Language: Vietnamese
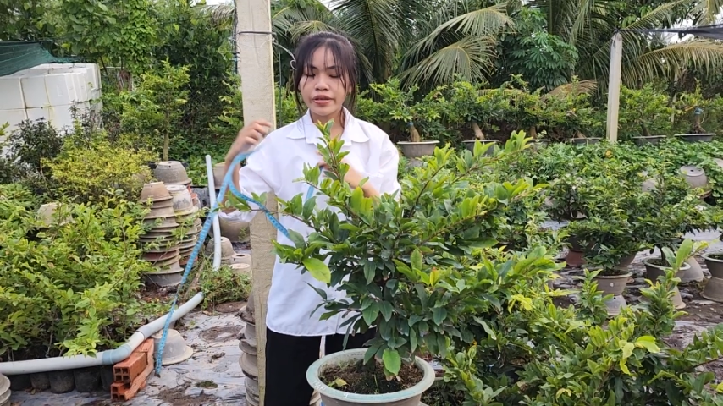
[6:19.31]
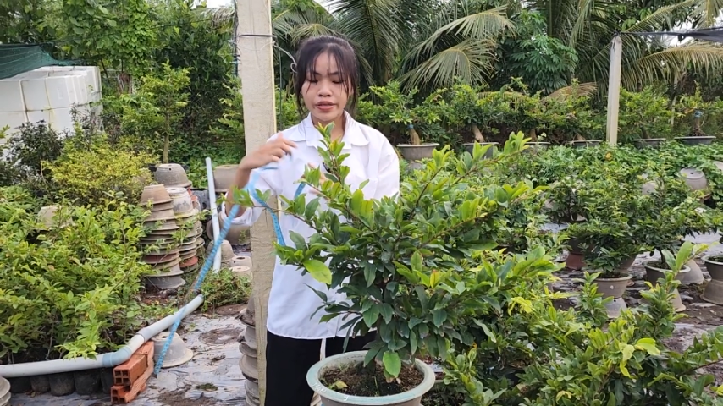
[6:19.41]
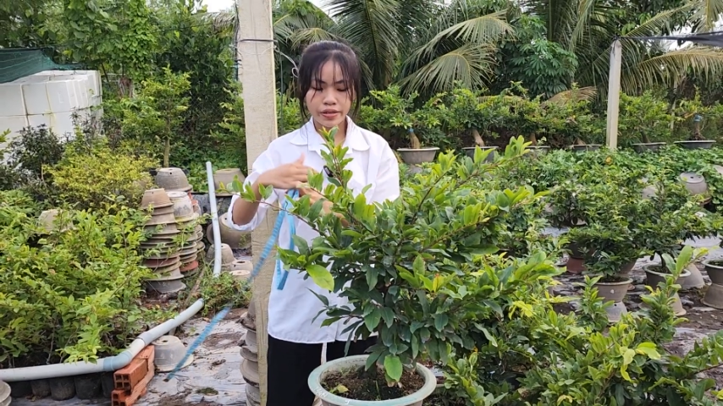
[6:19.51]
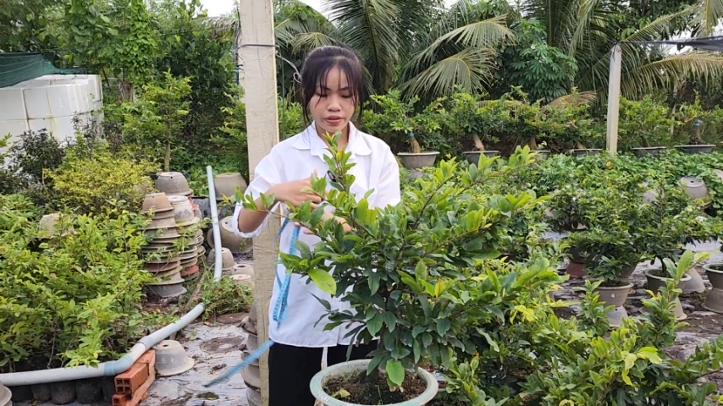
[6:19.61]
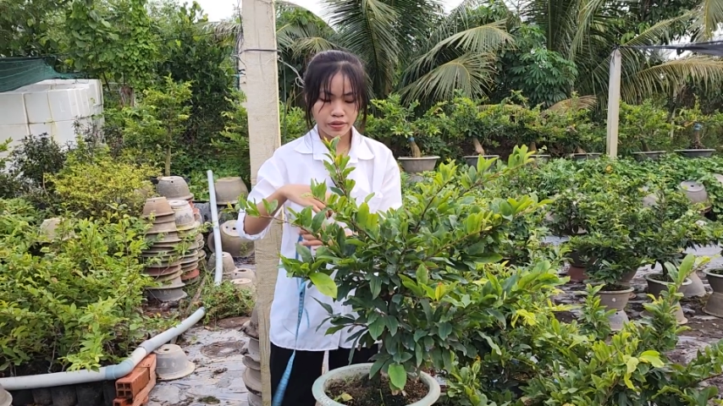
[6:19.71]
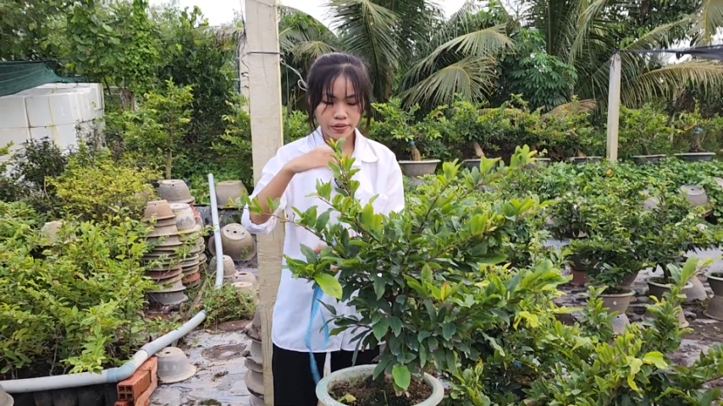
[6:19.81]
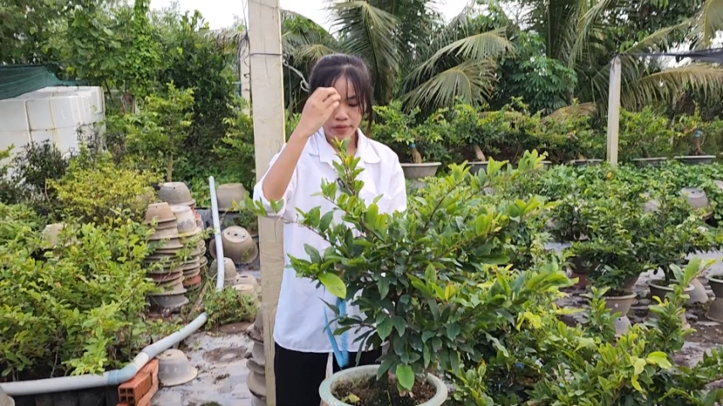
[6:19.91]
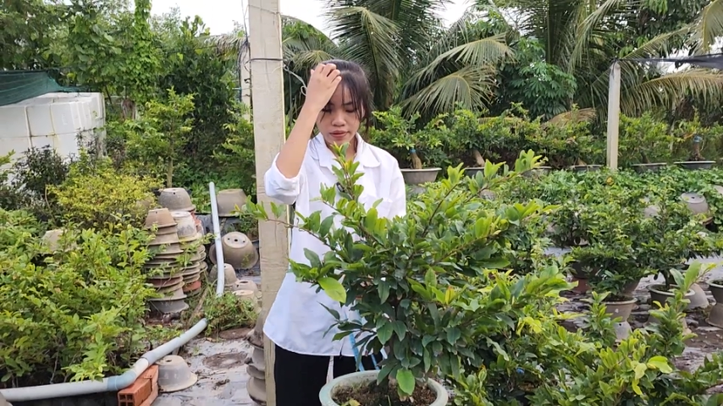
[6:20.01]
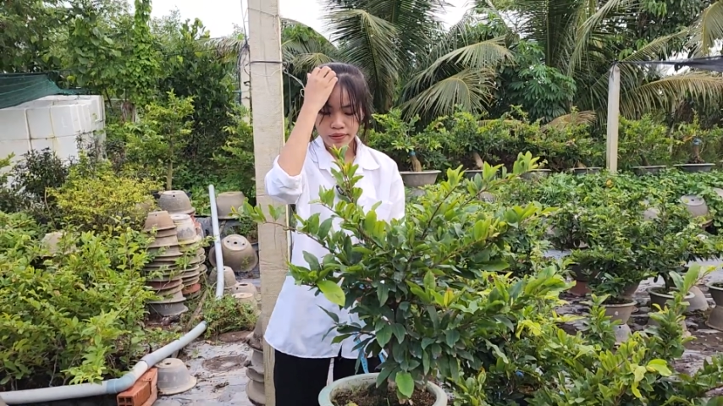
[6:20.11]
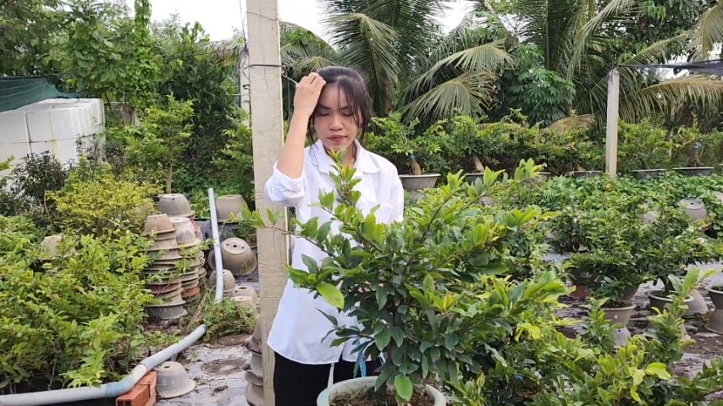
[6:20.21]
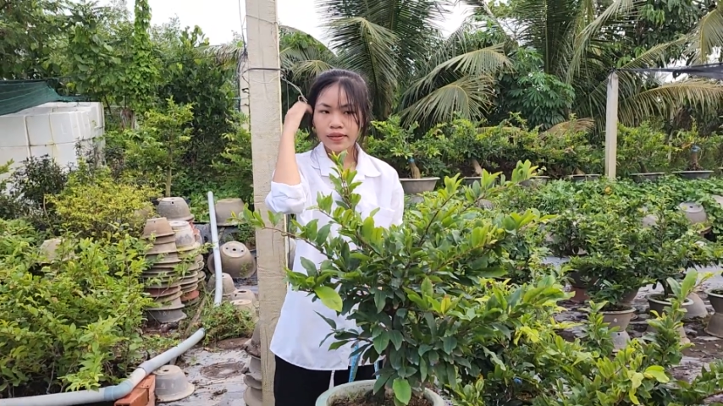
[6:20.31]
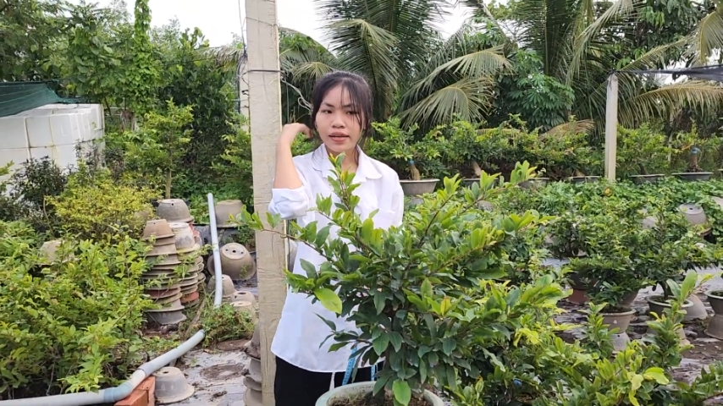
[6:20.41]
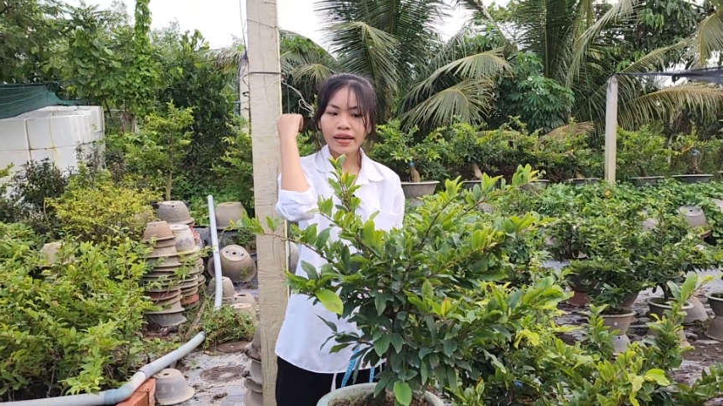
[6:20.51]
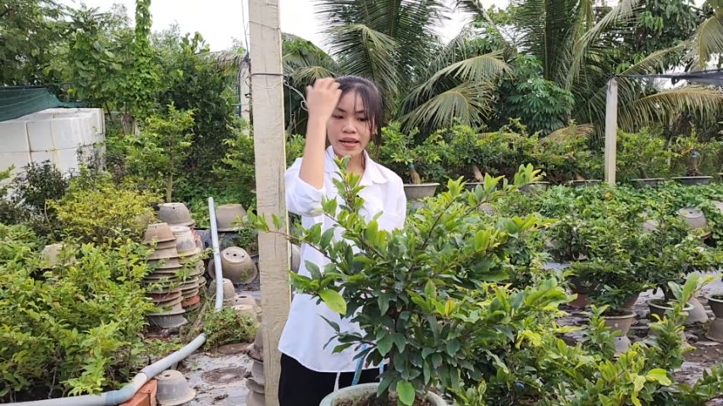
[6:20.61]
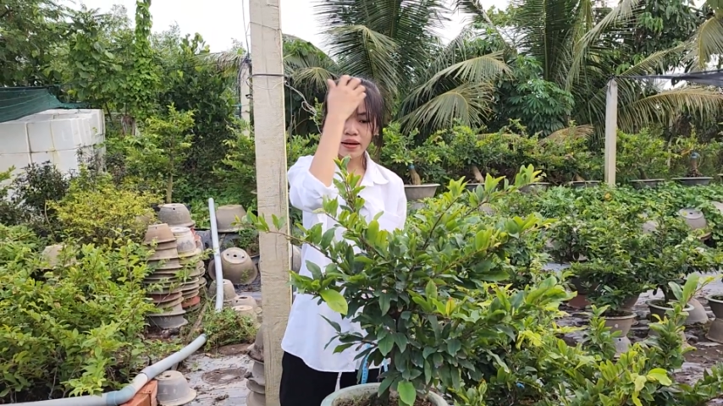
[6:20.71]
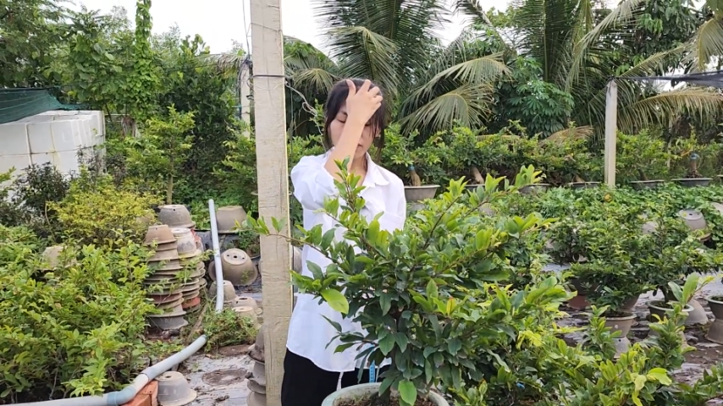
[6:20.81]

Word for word: rồi vậy dạ, cây này